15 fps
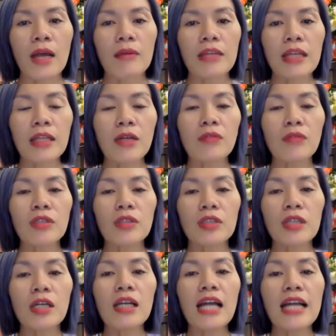Thành công thứ
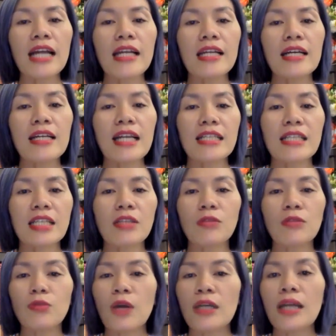tư là đi đường đèn xanh thông
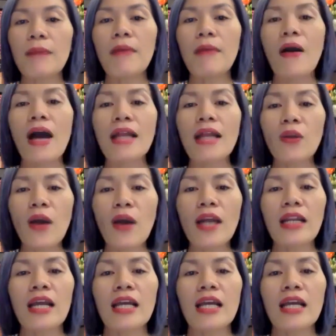thoáng đảm bảo an toàn.